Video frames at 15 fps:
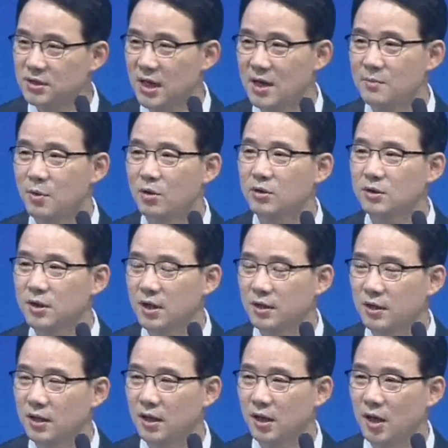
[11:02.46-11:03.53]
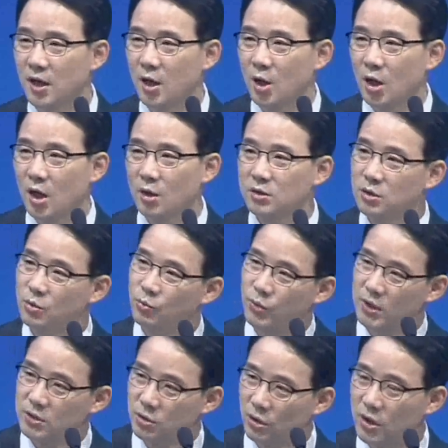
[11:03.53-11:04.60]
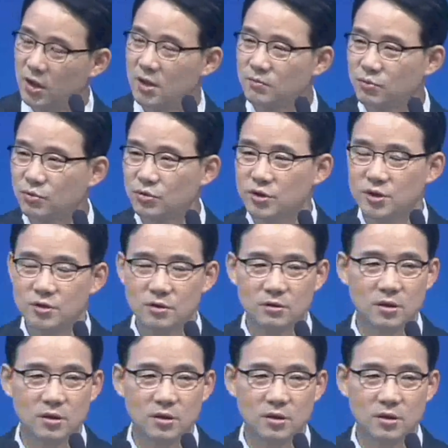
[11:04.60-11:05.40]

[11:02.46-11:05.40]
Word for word: 잘 먹을 텐데, 아, 그걸 왜 저에게 물으시죠?